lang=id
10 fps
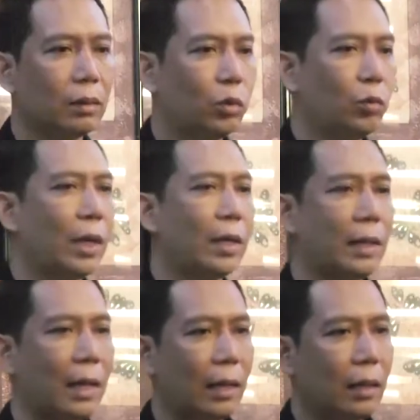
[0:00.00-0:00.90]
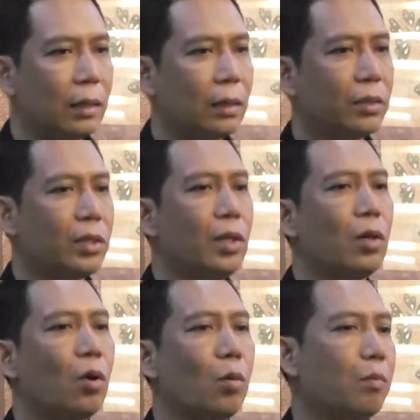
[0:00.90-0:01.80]
sudah kena
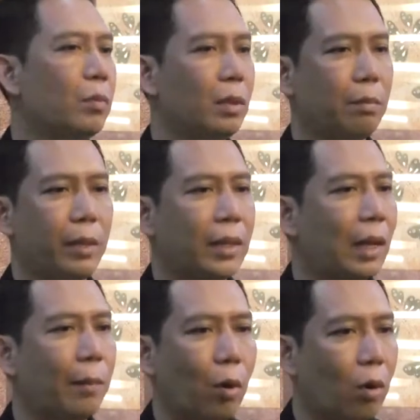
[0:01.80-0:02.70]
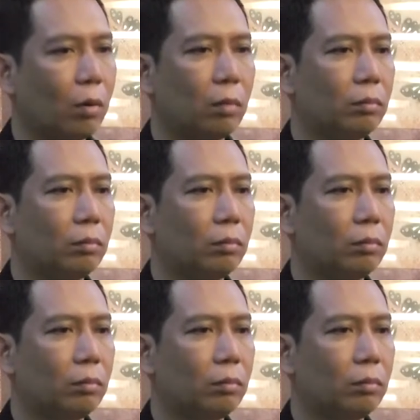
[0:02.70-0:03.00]
sindrom mental block.